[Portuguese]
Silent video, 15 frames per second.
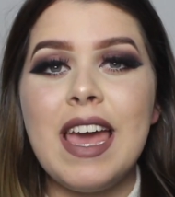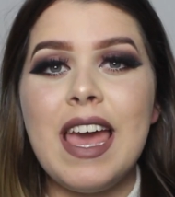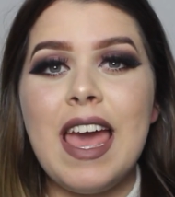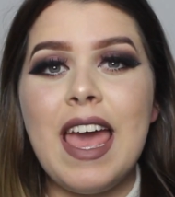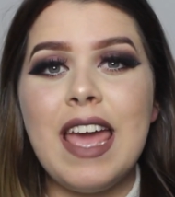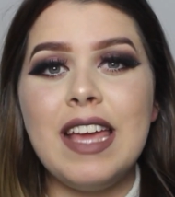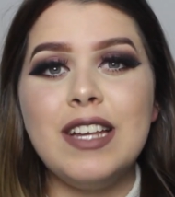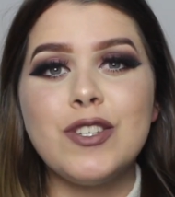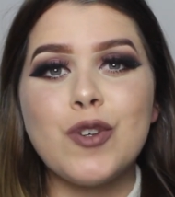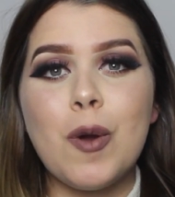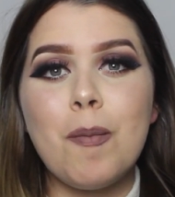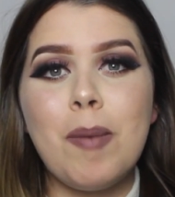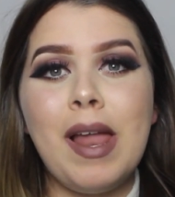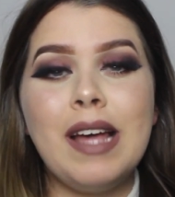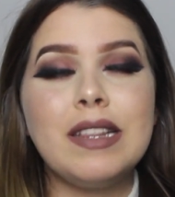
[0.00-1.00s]
É, eles
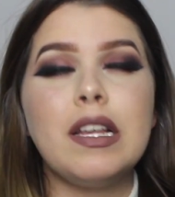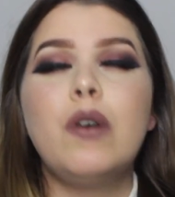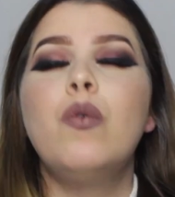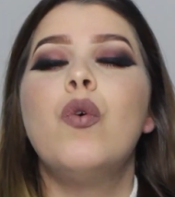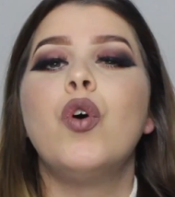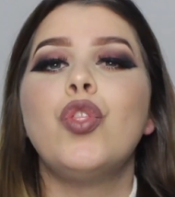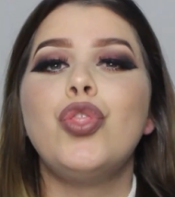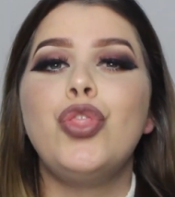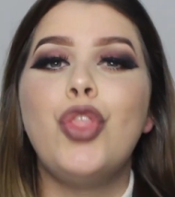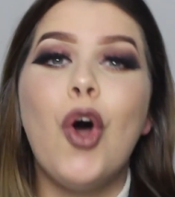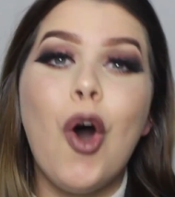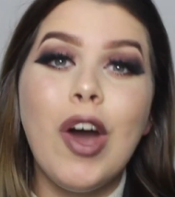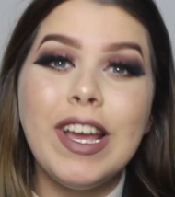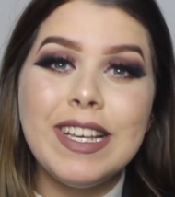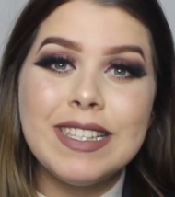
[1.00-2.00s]
completam
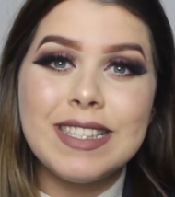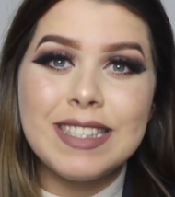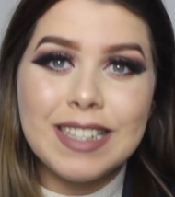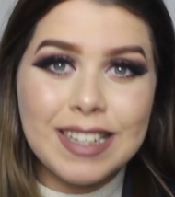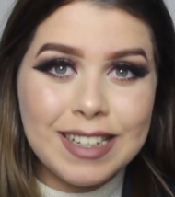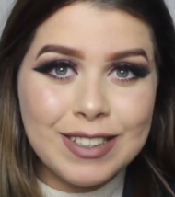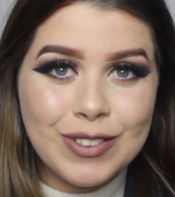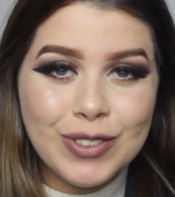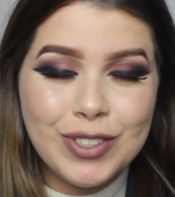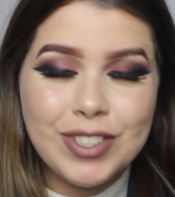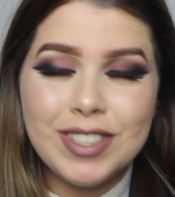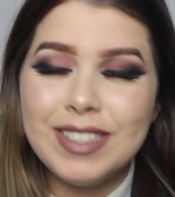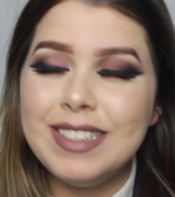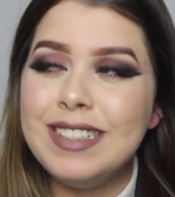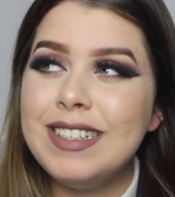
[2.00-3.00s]
dois
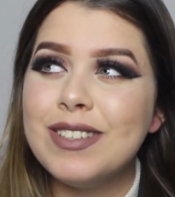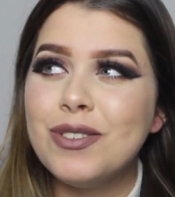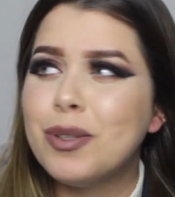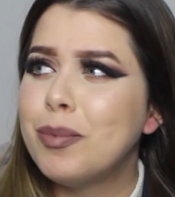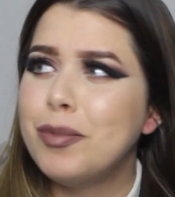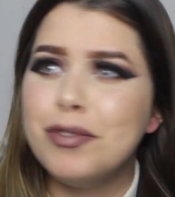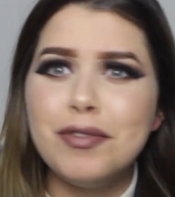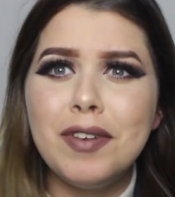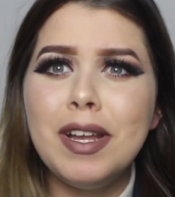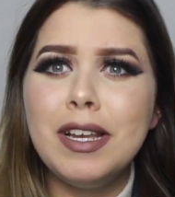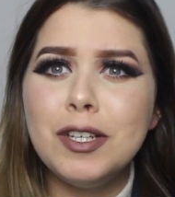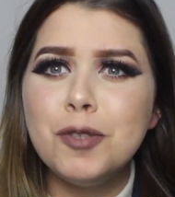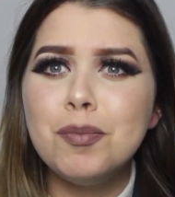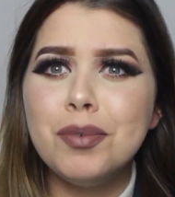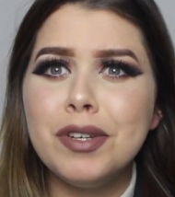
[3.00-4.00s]
anos e eu tô muito
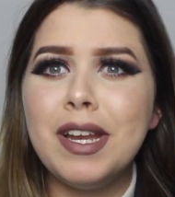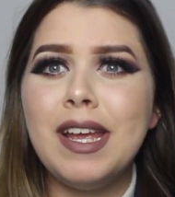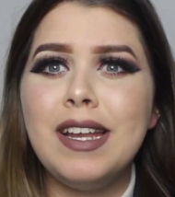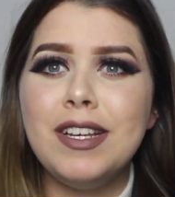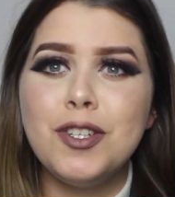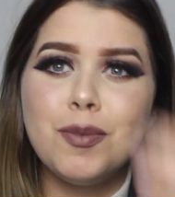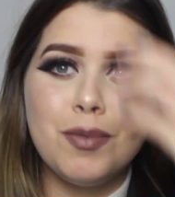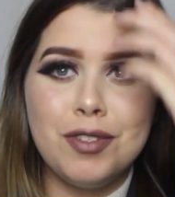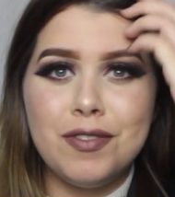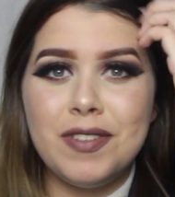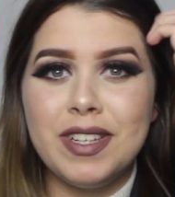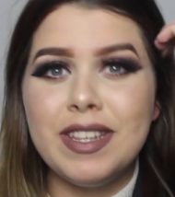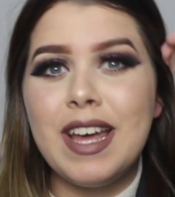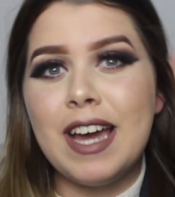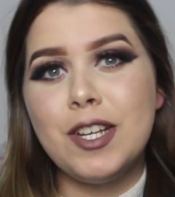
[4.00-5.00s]
feliz por eles, por tipo, de
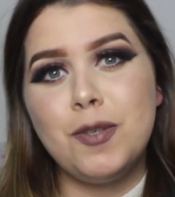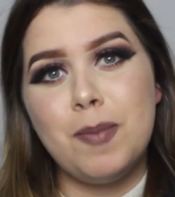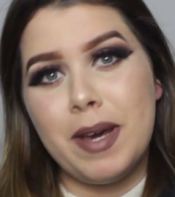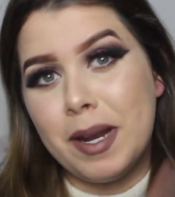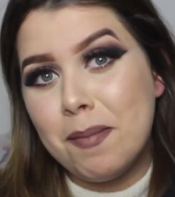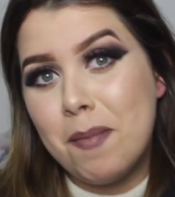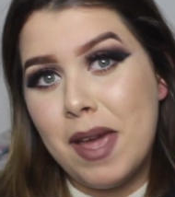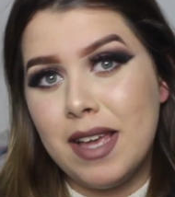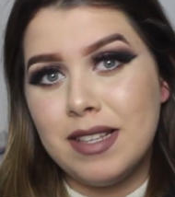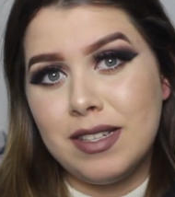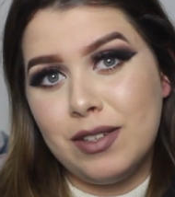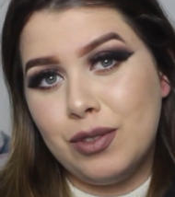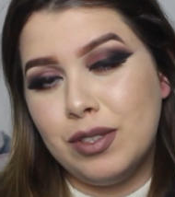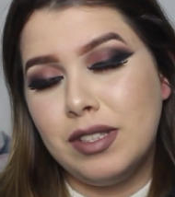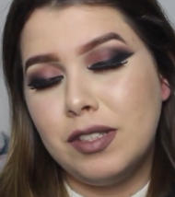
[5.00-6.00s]
verdade. Parabéns
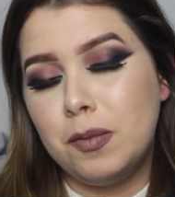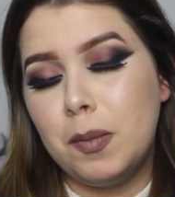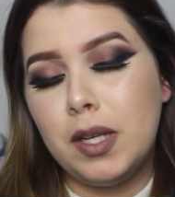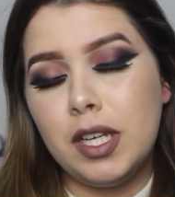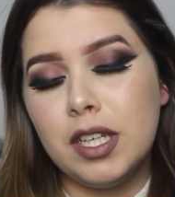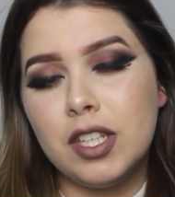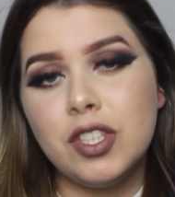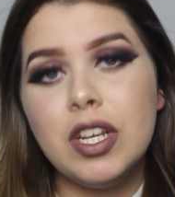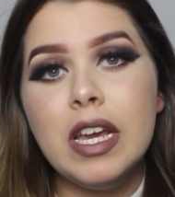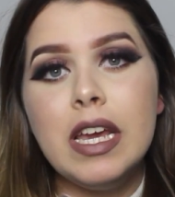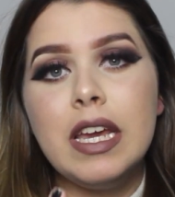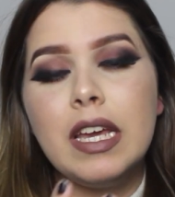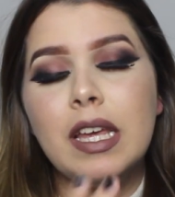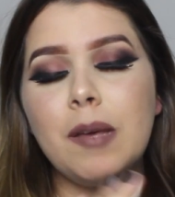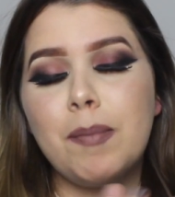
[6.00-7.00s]
a todas as meninas
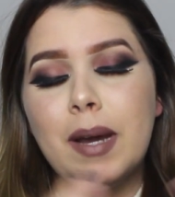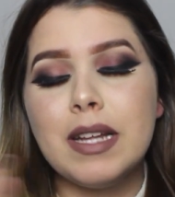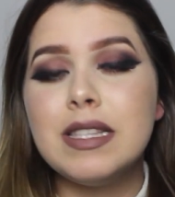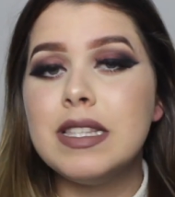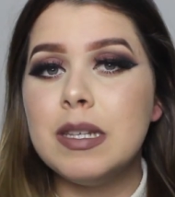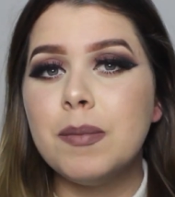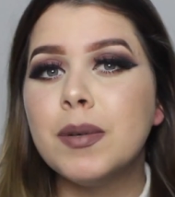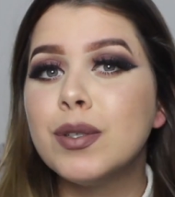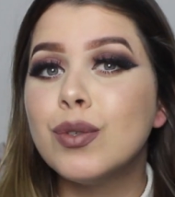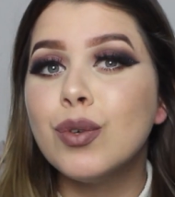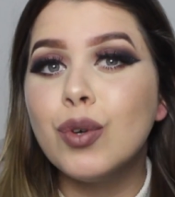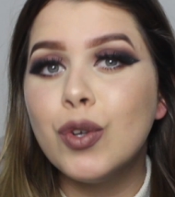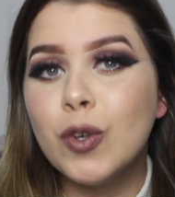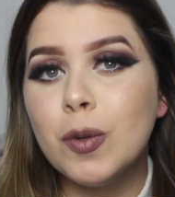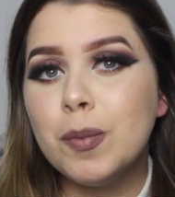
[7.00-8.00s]
que participam
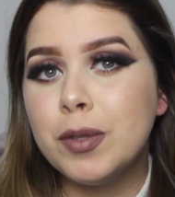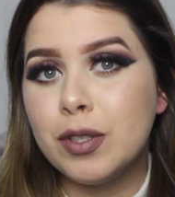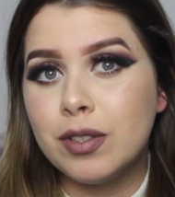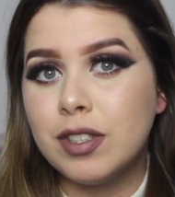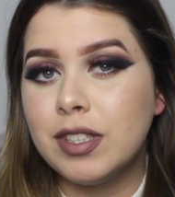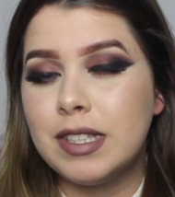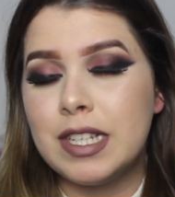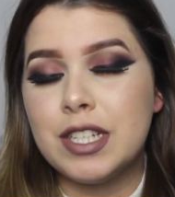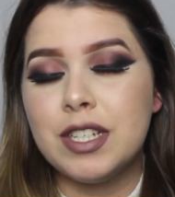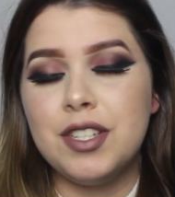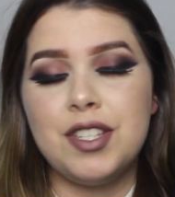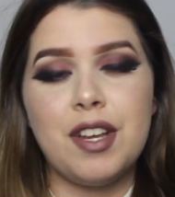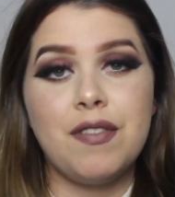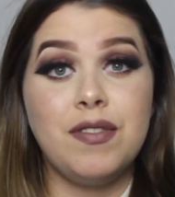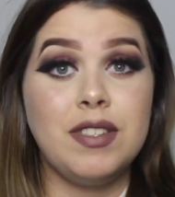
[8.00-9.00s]
do grupo, todas as
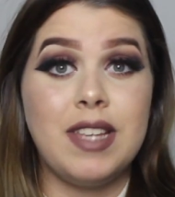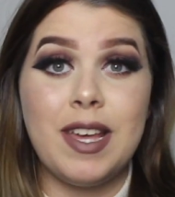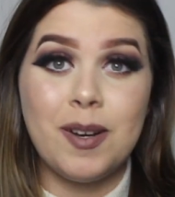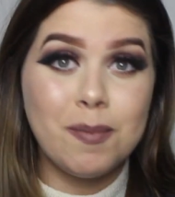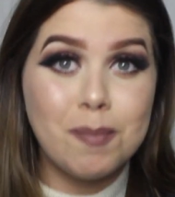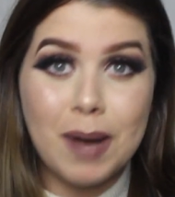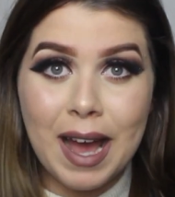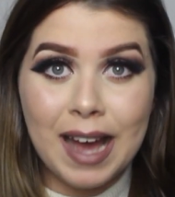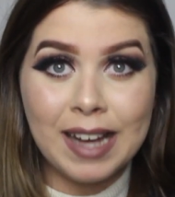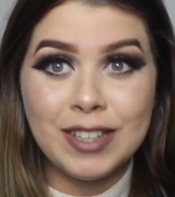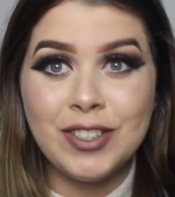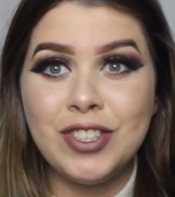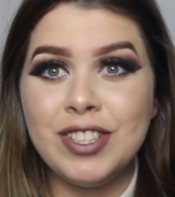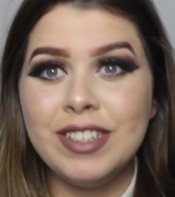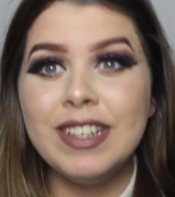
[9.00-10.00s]
que já fizeram
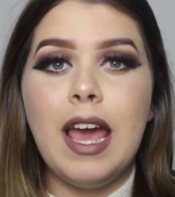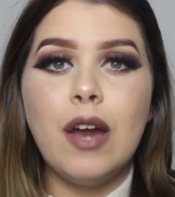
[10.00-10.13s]
parte.